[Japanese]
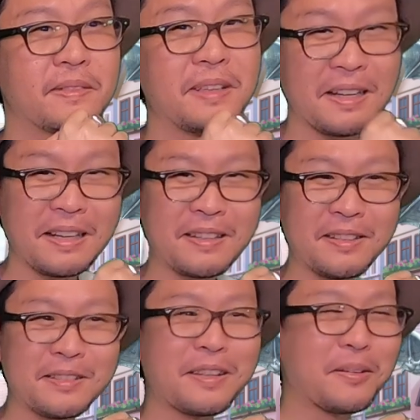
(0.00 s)
いやー、
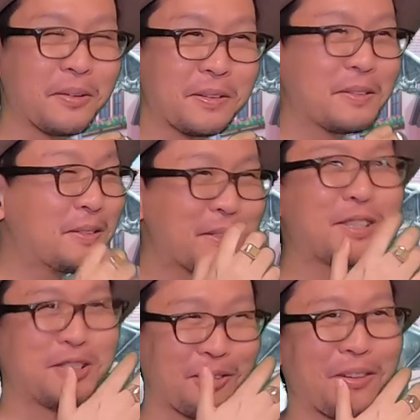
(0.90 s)
来るで、これ。来る
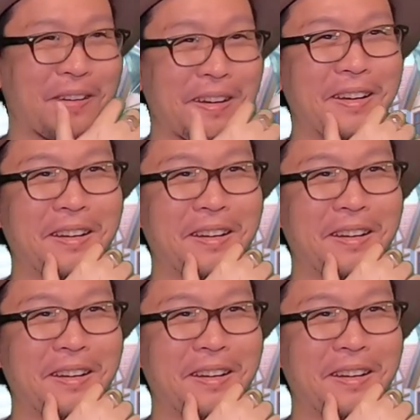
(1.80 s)
でしょ、これ。